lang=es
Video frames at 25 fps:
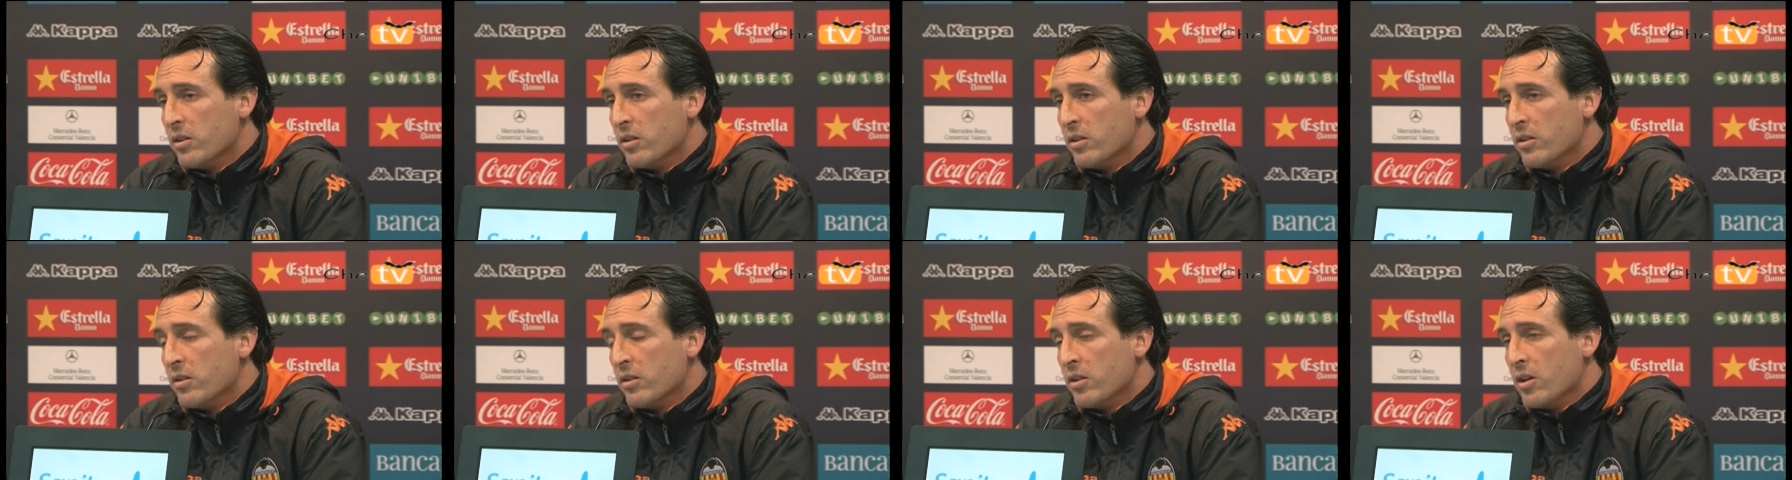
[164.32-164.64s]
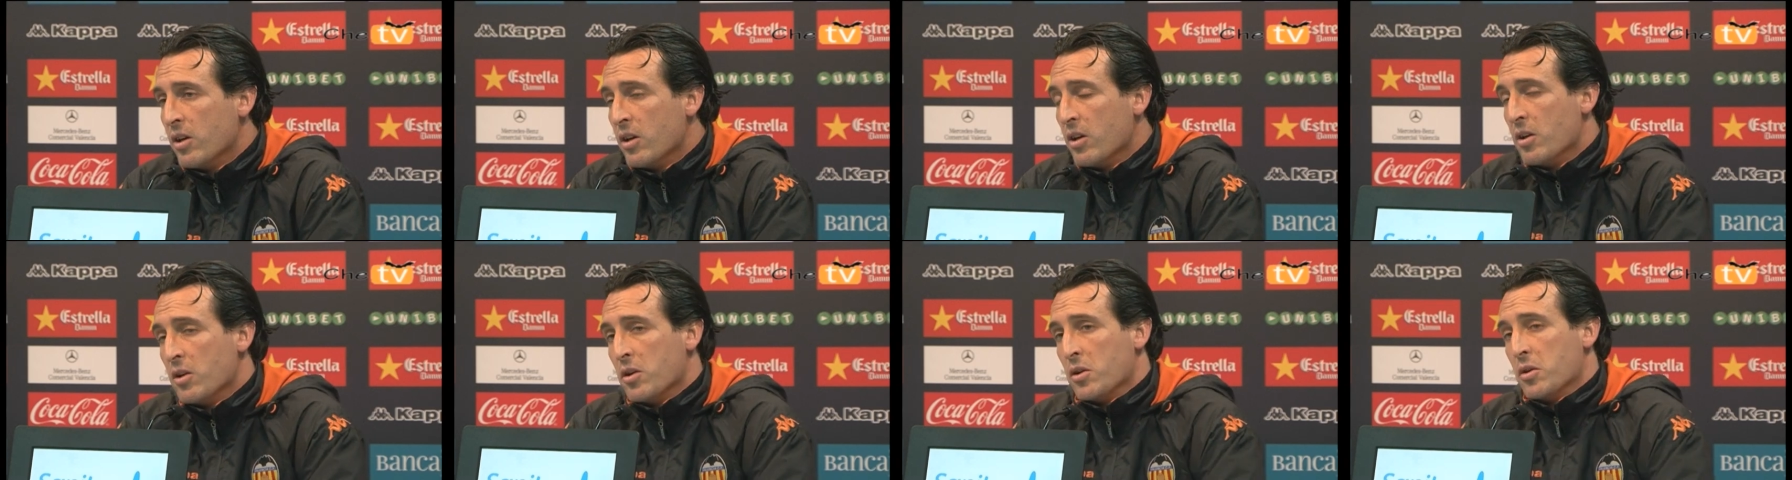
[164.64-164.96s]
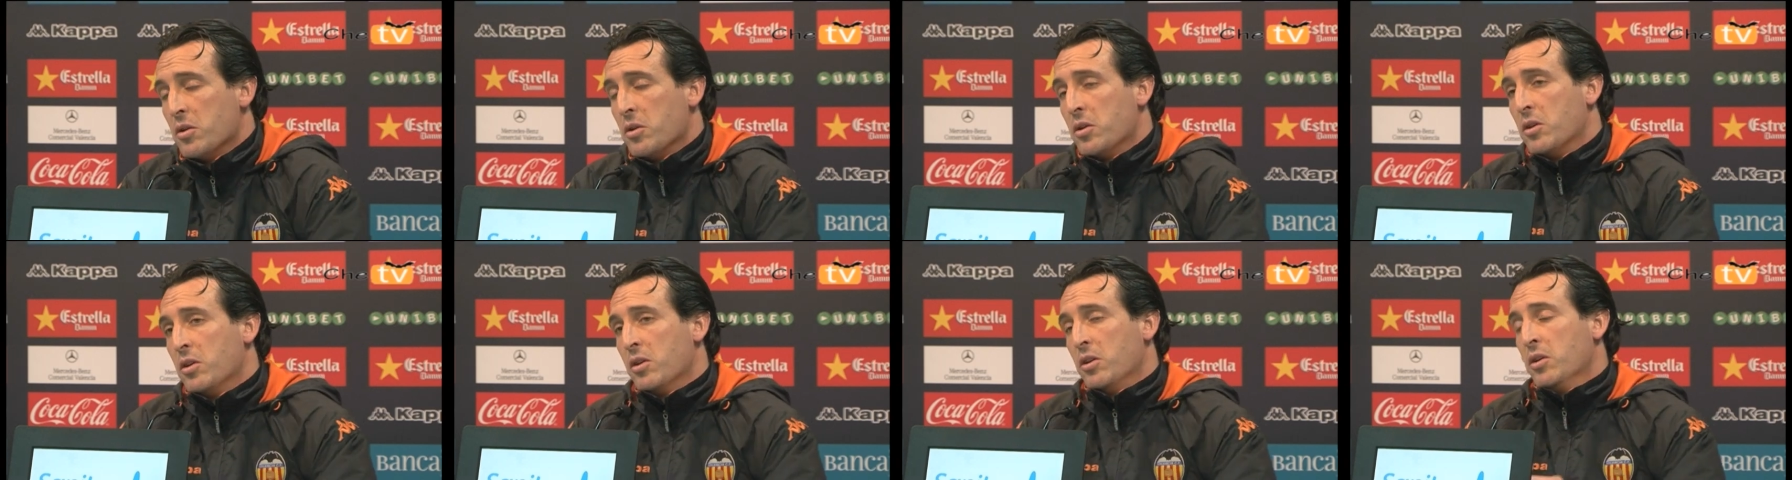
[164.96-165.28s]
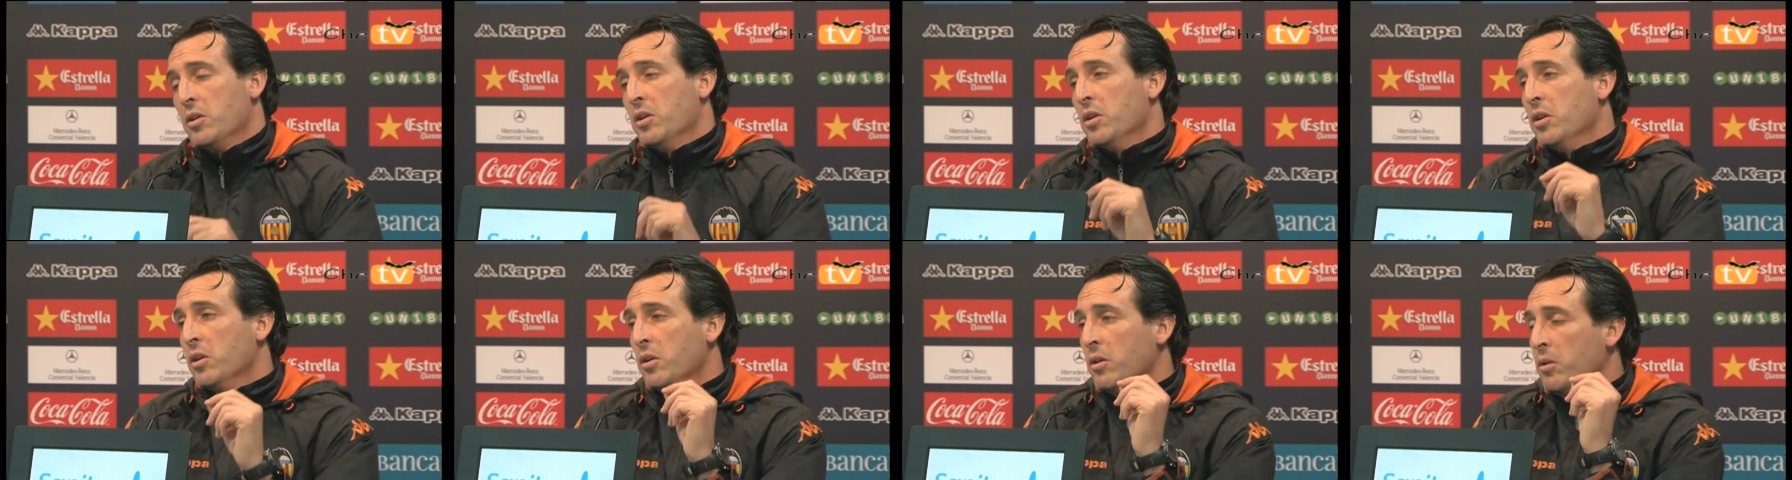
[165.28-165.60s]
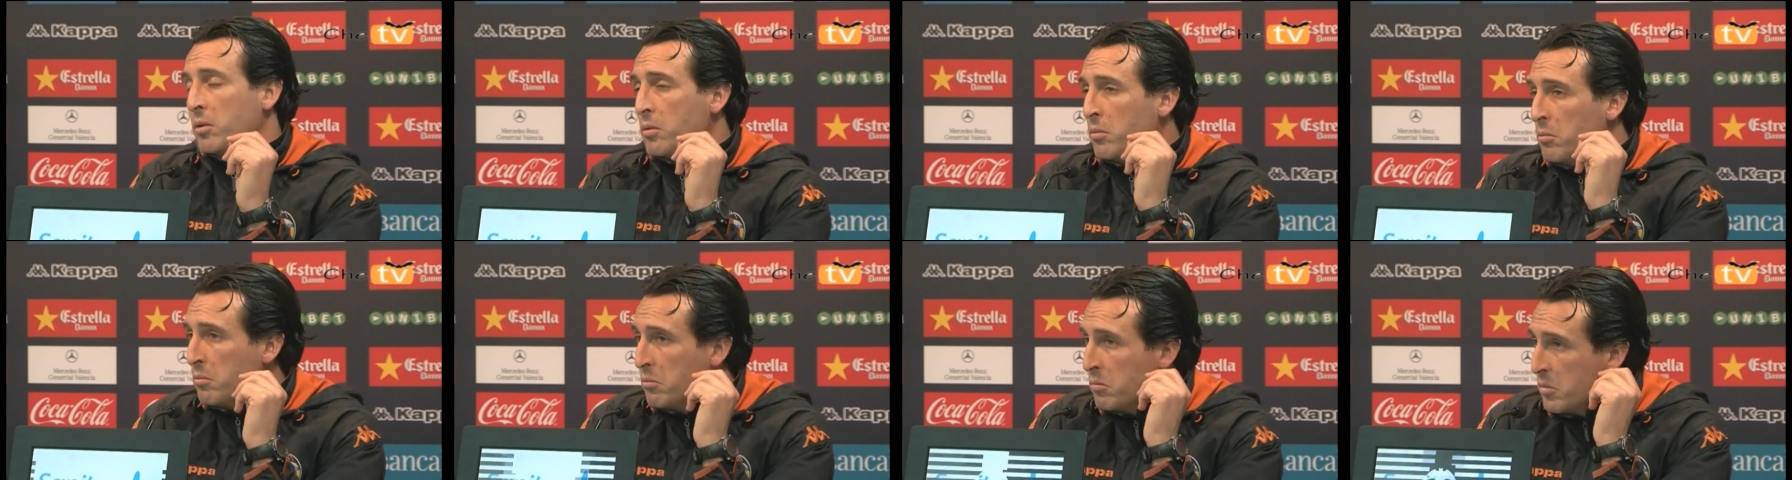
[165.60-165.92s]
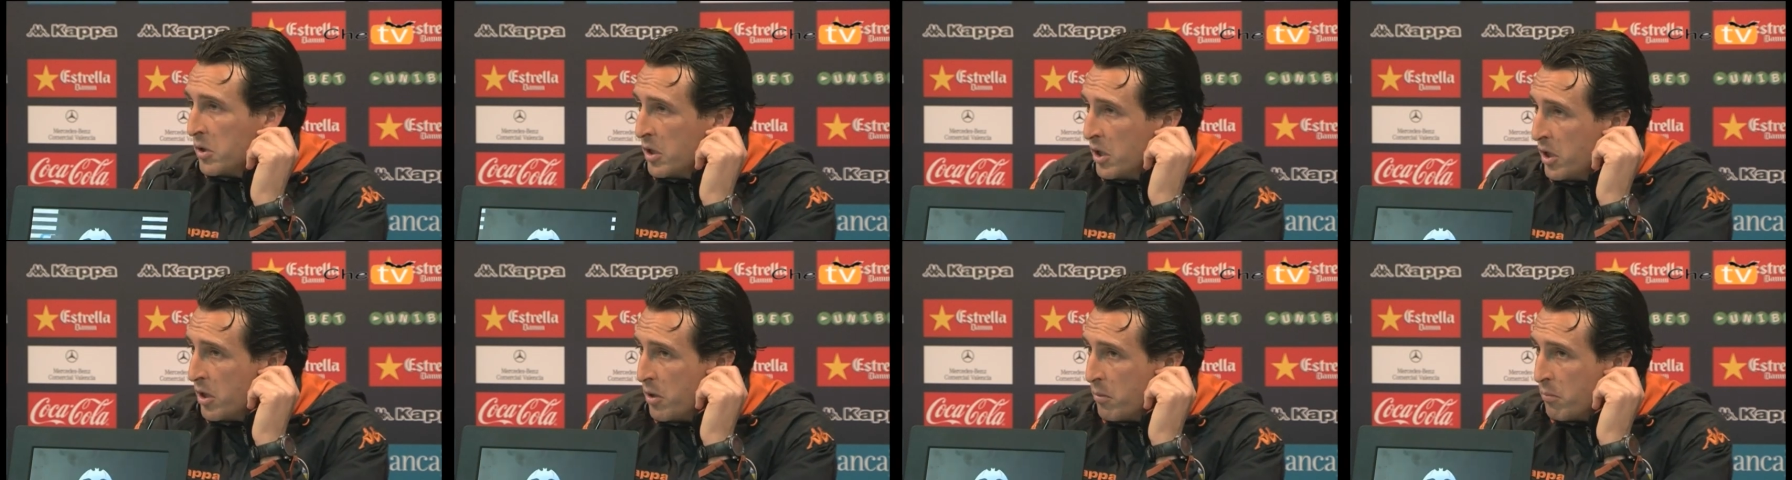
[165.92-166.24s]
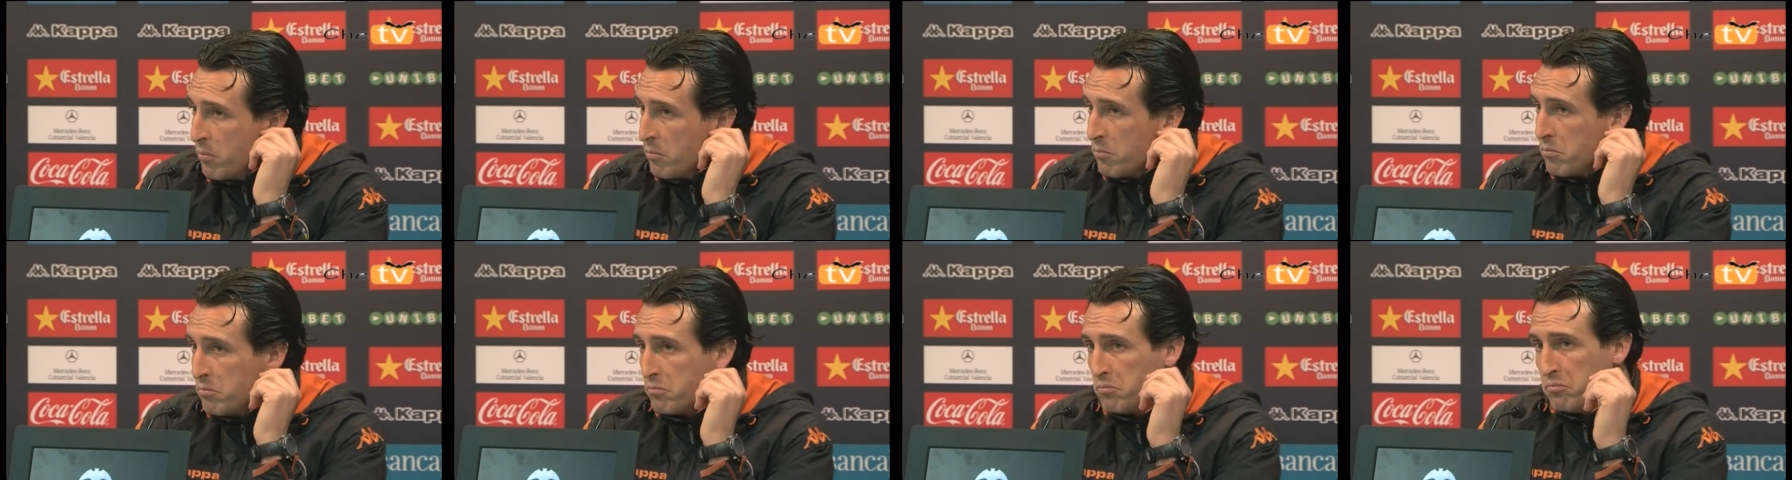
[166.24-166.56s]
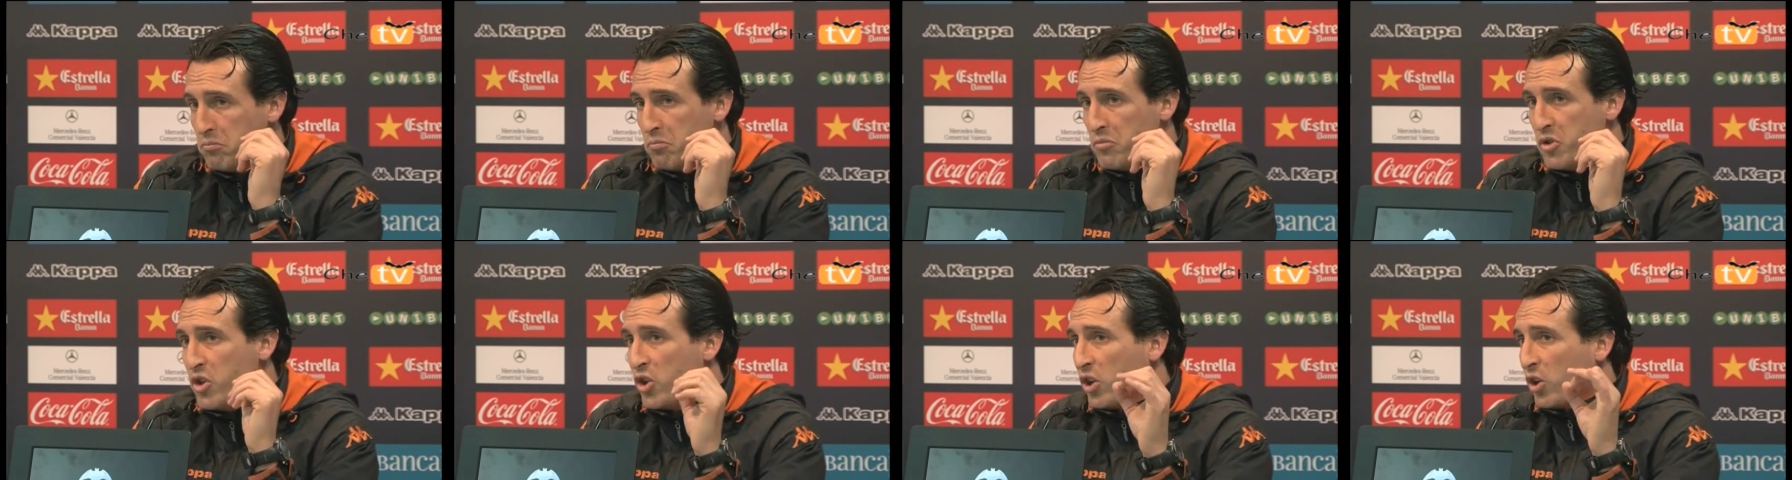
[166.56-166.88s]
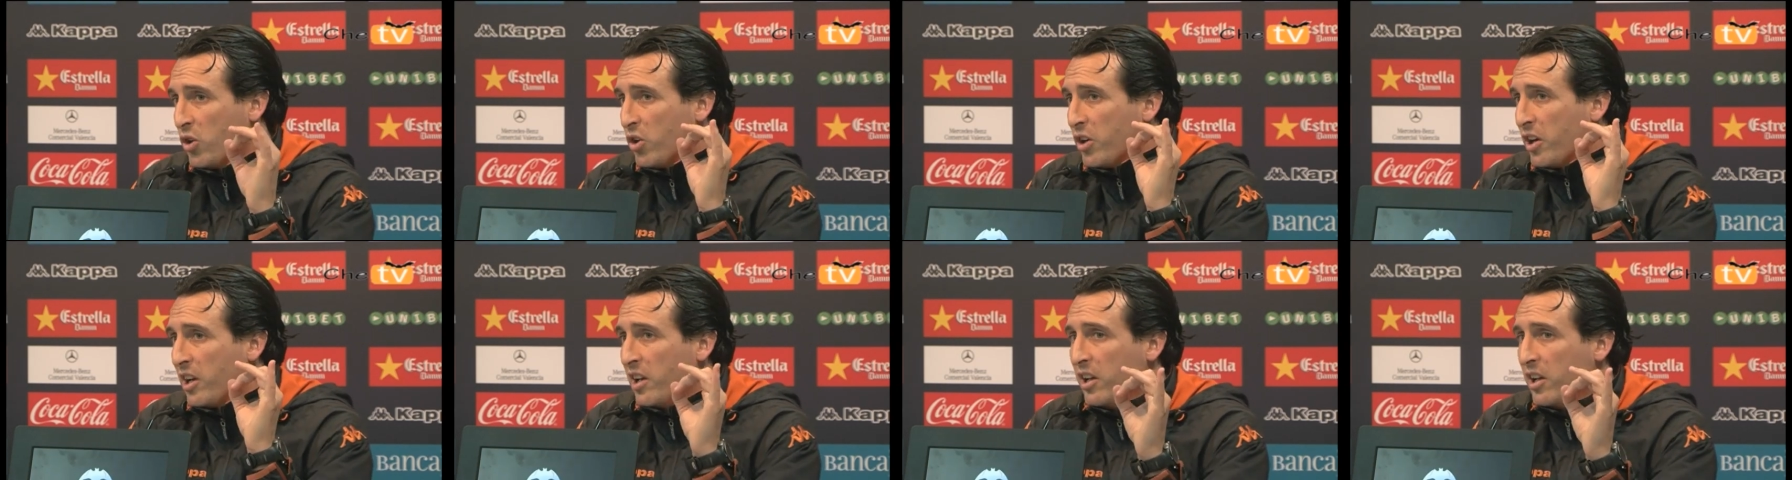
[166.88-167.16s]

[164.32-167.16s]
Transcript: gustaría que alguna Yo creo que